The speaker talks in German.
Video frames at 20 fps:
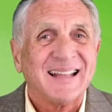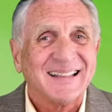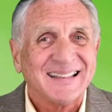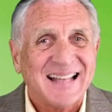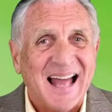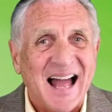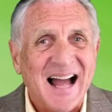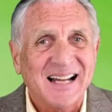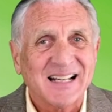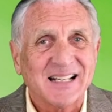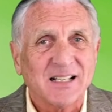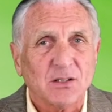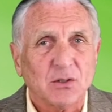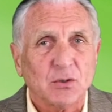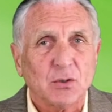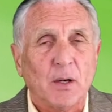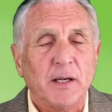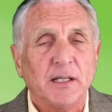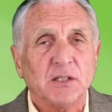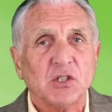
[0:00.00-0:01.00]
Dach
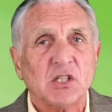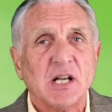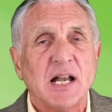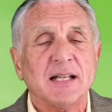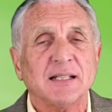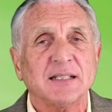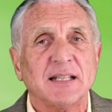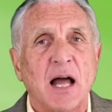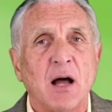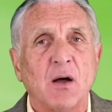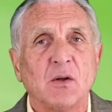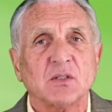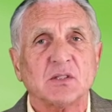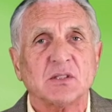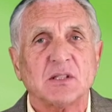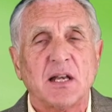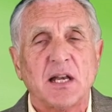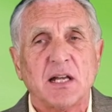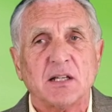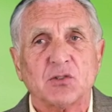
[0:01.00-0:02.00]
Deutschland,
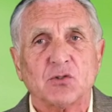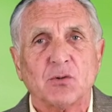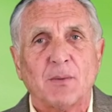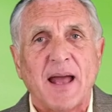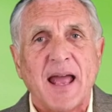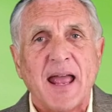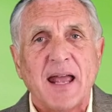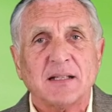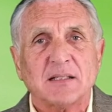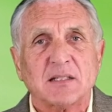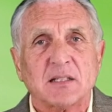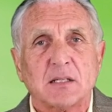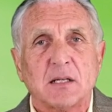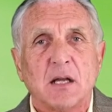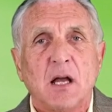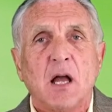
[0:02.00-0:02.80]
Austria, Schweiz